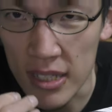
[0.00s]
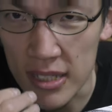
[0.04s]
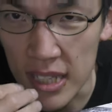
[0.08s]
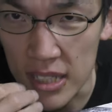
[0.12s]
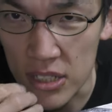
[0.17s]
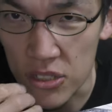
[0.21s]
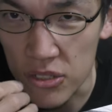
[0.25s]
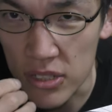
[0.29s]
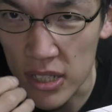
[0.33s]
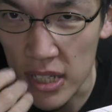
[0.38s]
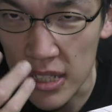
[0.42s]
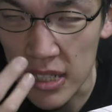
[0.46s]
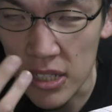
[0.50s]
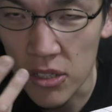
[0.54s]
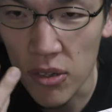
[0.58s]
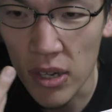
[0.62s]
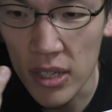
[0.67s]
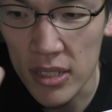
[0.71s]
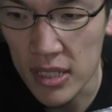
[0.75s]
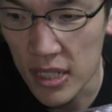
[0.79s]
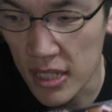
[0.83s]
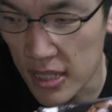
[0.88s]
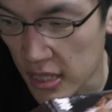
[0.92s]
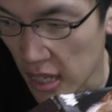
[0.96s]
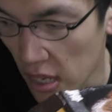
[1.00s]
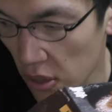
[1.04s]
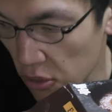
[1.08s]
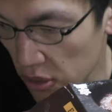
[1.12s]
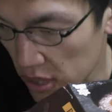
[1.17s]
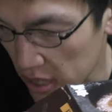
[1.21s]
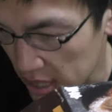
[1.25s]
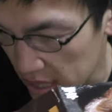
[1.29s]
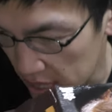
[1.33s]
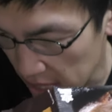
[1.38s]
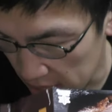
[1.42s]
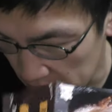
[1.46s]
んだ瞬間に広がってきて美
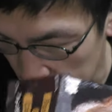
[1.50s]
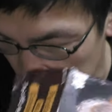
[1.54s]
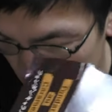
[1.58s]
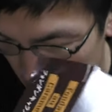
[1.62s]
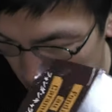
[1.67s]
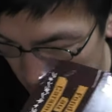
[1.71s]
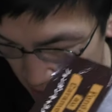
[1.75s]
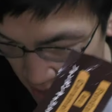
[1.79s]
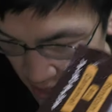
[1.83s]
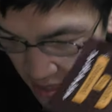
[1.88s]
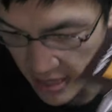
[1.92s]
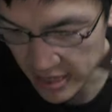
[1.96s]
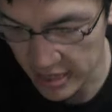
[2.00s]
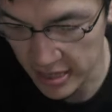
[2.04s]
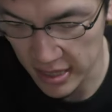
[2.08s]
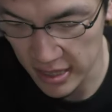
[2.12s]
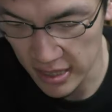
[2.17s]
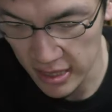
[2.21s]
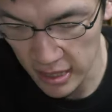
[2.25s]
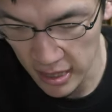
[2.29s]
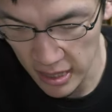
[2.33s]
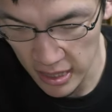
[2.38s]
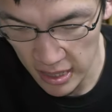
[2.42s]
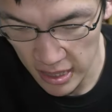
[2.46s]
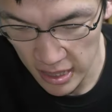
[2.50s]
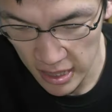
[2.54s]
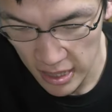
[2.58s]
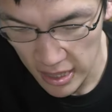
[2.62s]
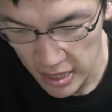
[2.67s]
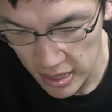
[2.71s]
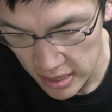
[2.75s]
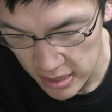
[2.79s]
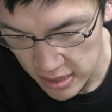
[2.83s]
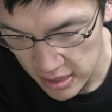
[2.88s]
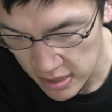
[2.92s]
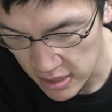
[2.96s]
味しかったです
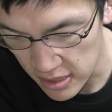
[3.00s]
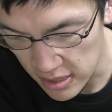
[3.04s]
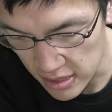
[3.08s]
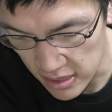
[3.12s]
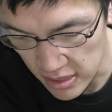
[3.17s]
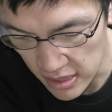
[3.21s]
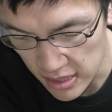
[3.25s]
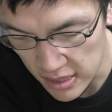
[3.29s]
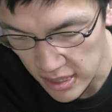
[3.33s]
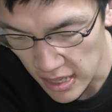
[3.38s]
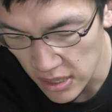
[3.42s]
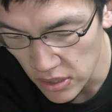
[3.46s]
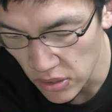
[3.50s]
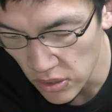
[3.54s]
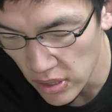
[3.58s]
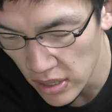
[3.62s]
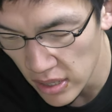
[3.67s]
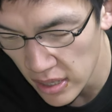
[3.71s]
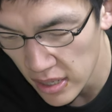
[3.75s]
続いての